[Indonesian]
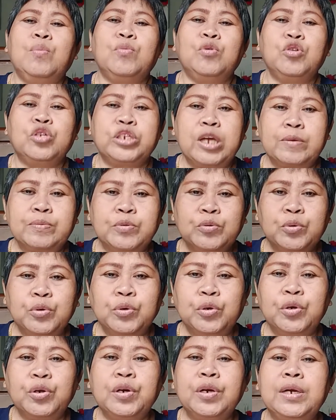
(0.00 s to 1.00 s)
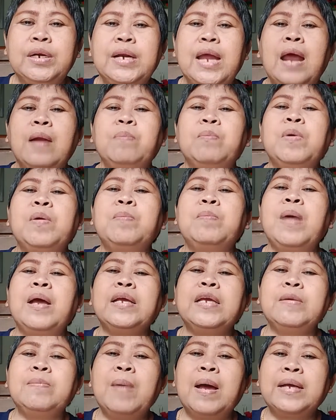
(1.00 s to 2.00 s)
mengucap syukur dan
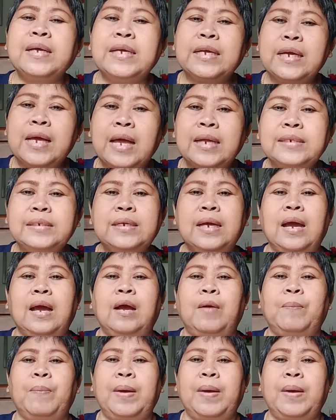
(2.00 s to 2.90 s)
membagi-bagikannya